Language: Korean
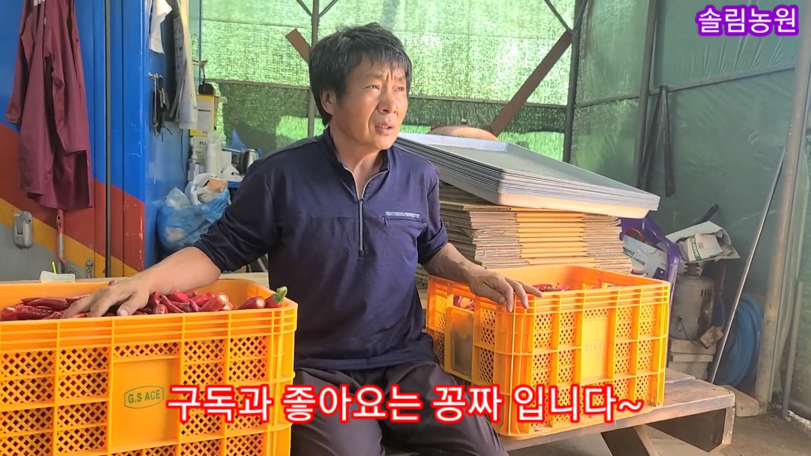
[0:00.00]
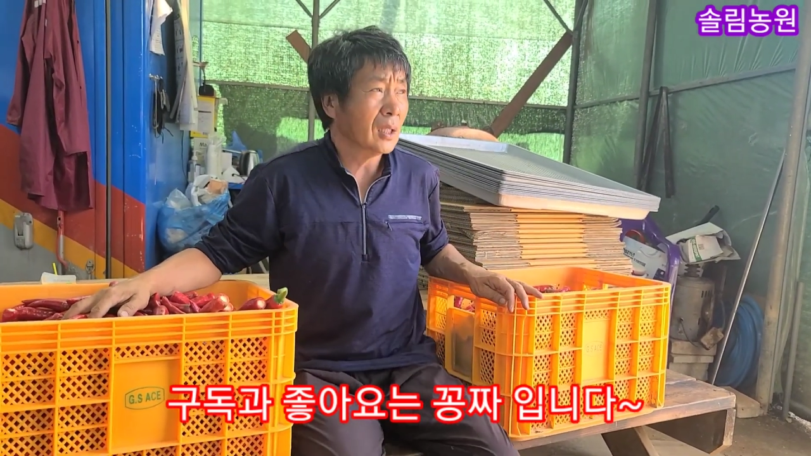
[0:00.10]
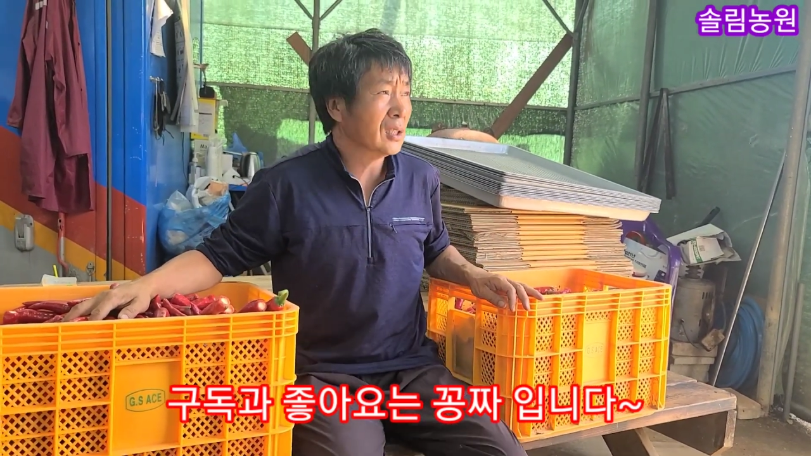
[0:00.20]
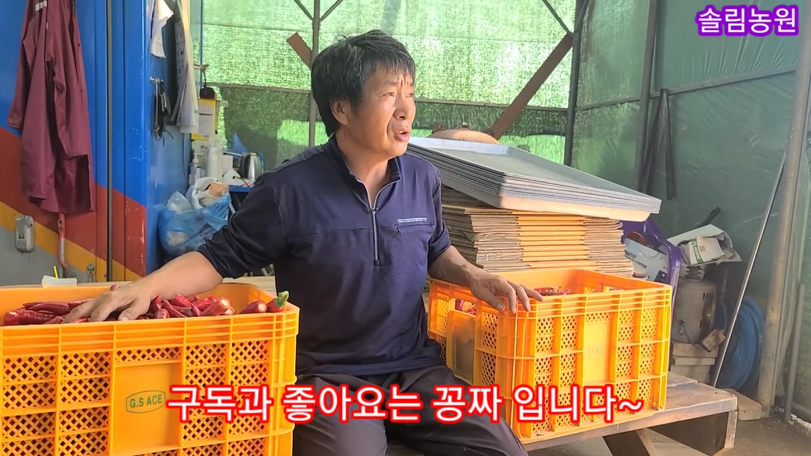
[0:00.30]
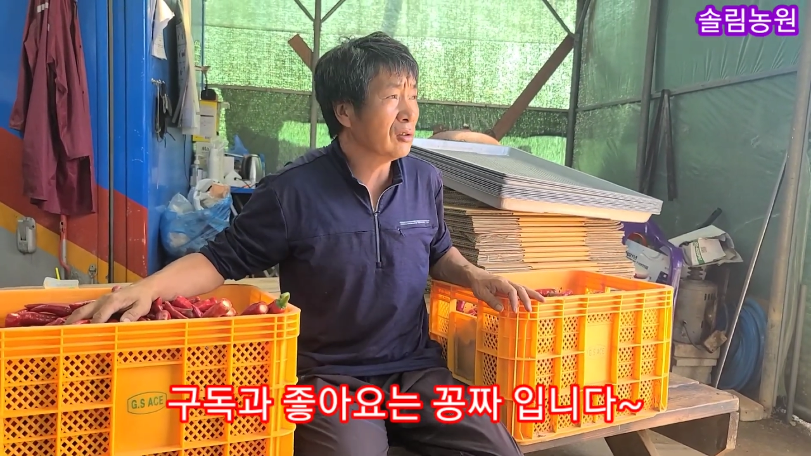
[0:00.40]

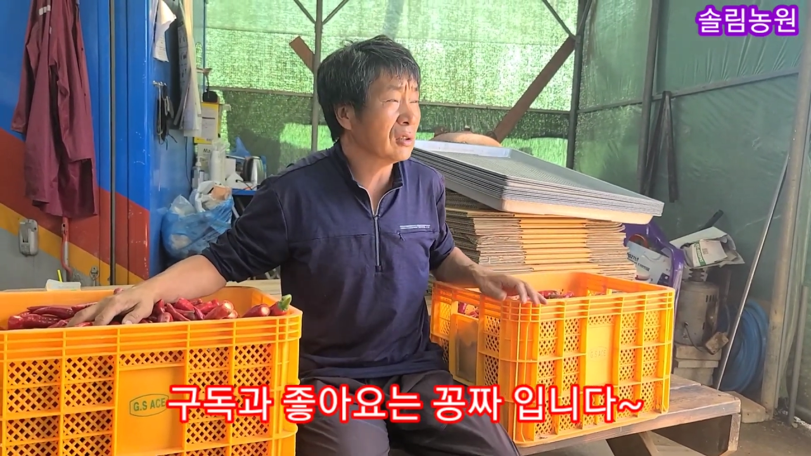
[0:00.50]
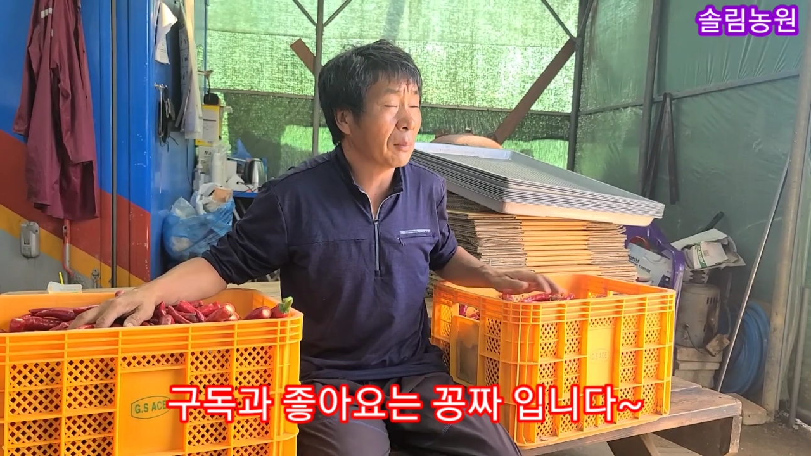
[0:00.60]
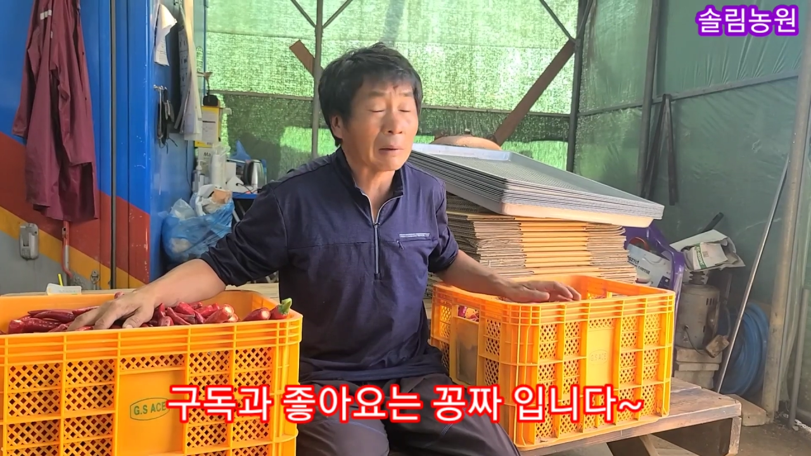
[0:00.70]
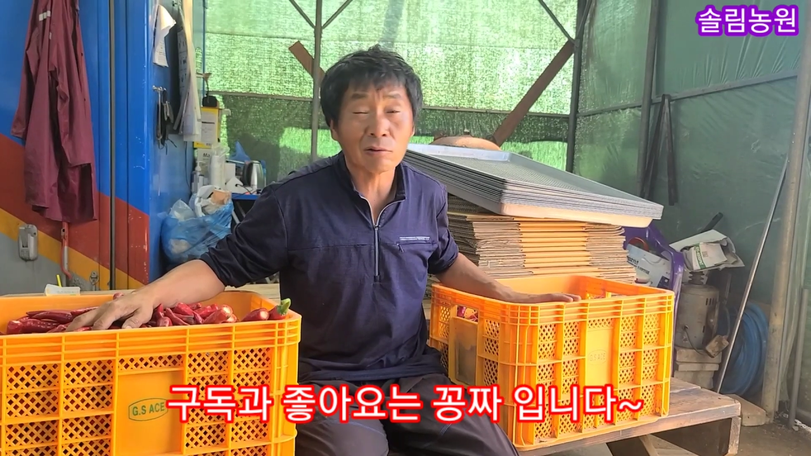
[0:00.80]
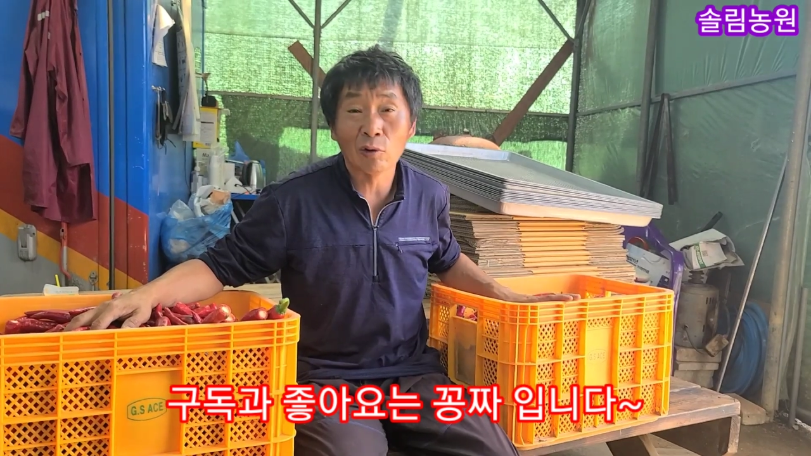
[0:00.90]
자 이걸
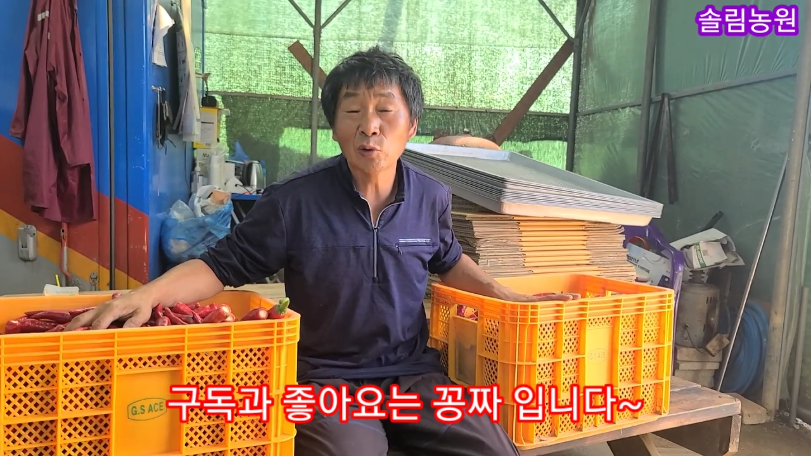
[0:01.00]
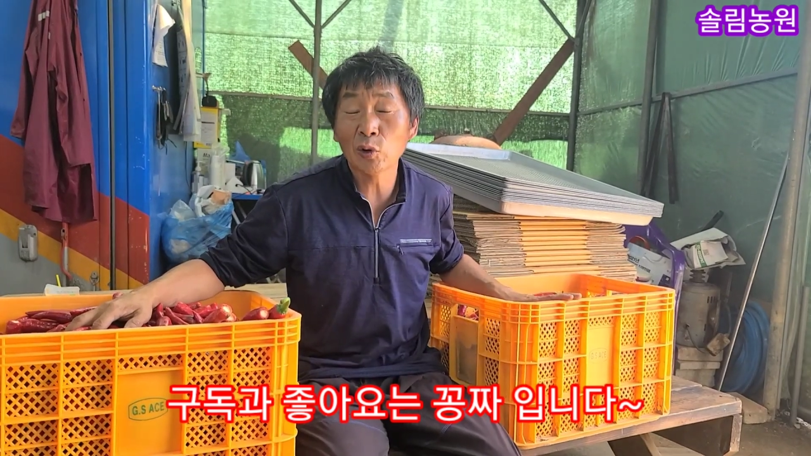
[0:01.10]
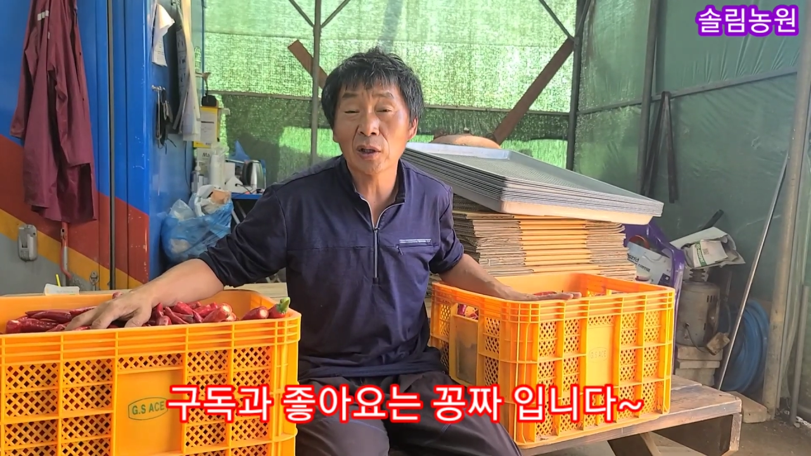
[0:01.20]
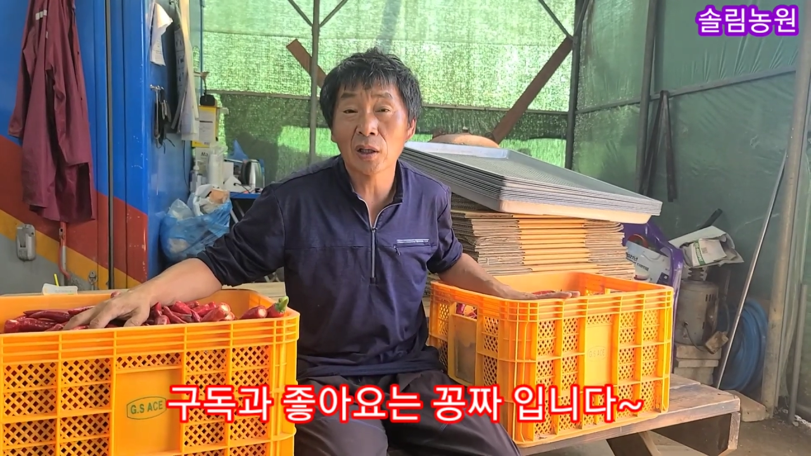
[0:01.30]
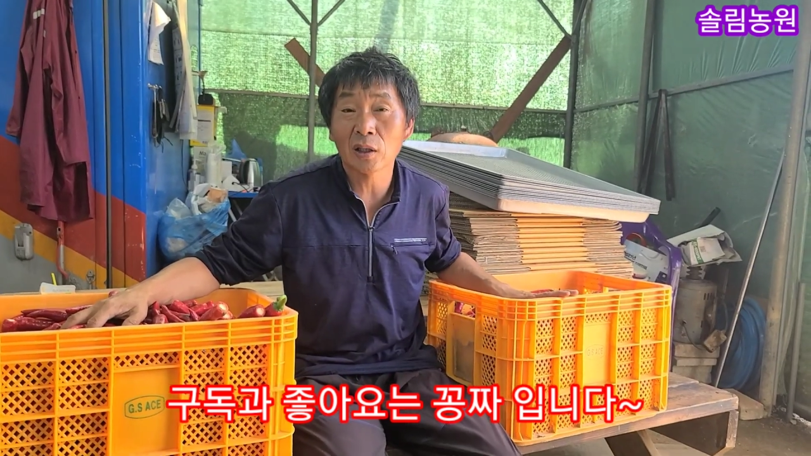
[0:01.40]
그냥 바로
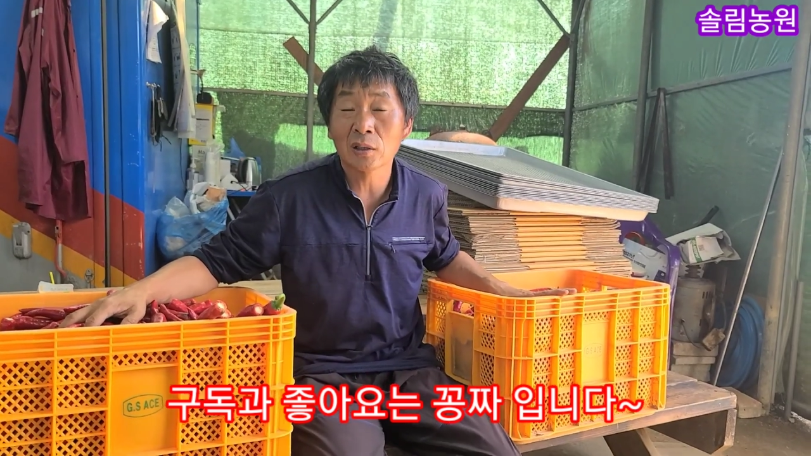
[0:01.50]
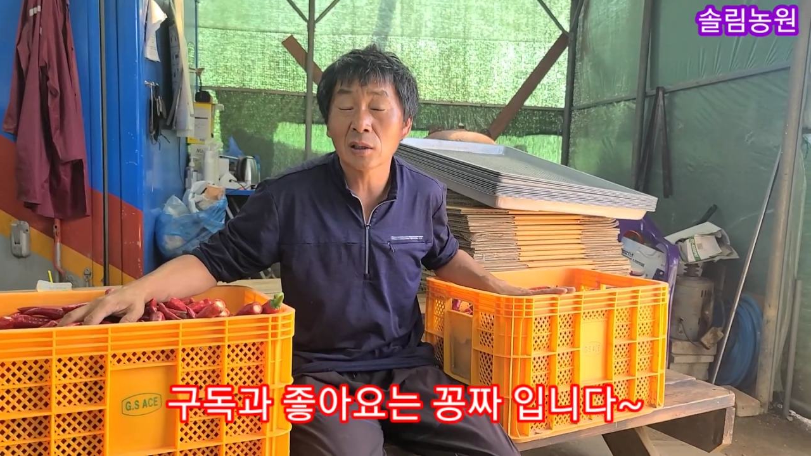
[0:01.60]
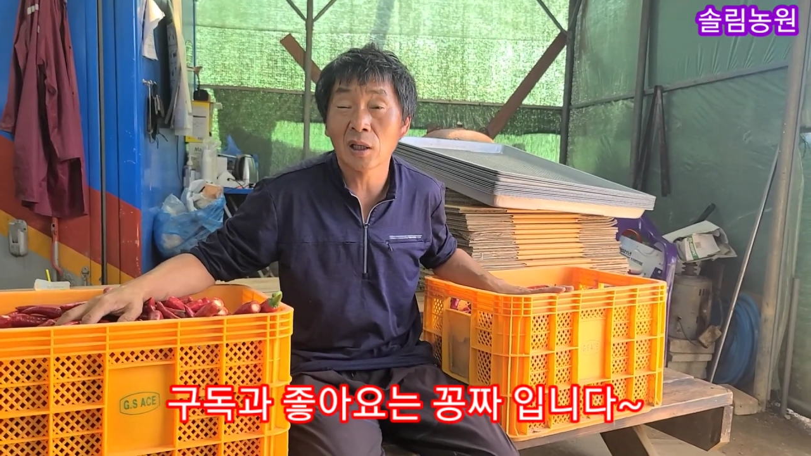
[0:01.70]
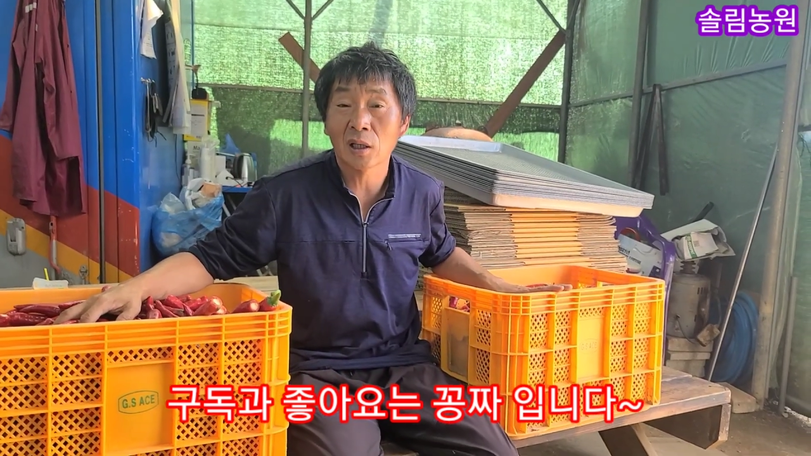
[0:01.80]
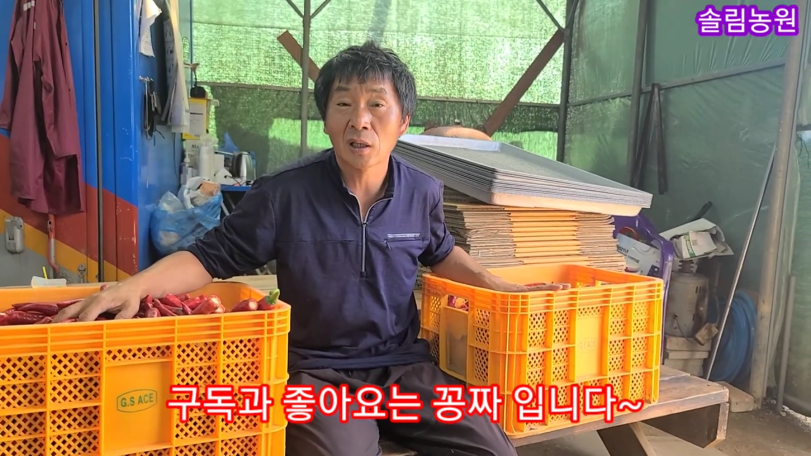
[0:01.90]
건조기에다가
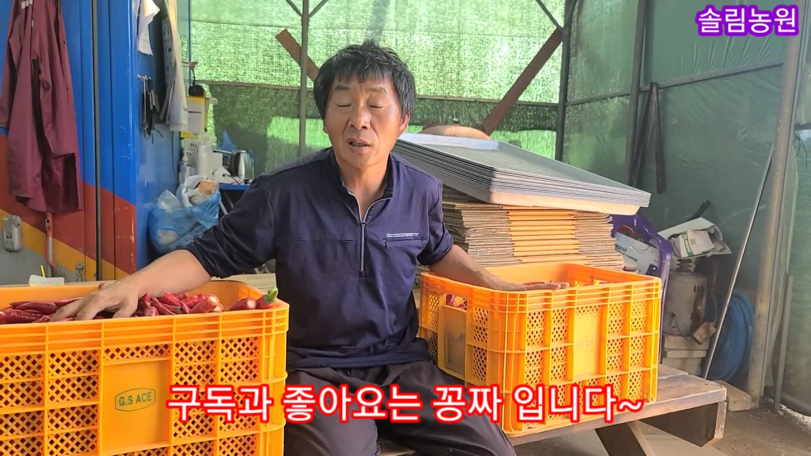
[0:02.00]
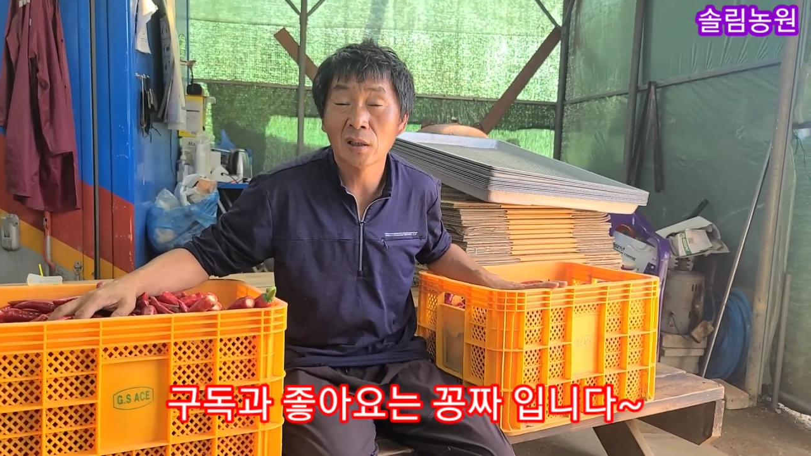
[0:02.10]
넣을까